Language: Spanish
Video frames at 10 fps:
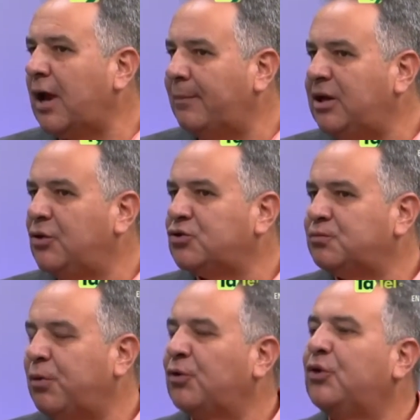caminos
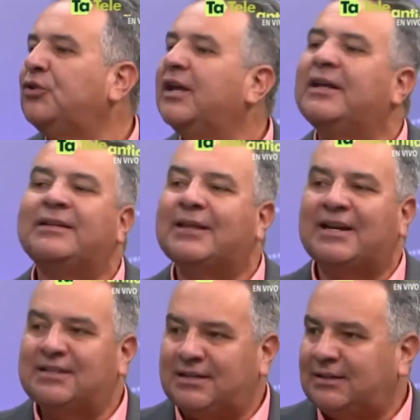por donde
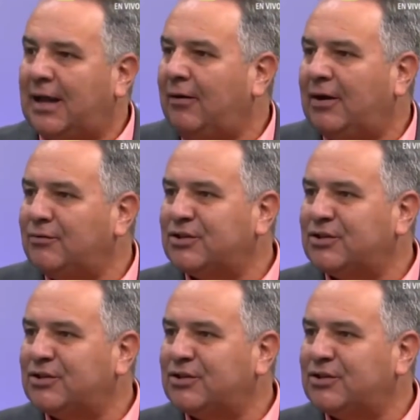transitaban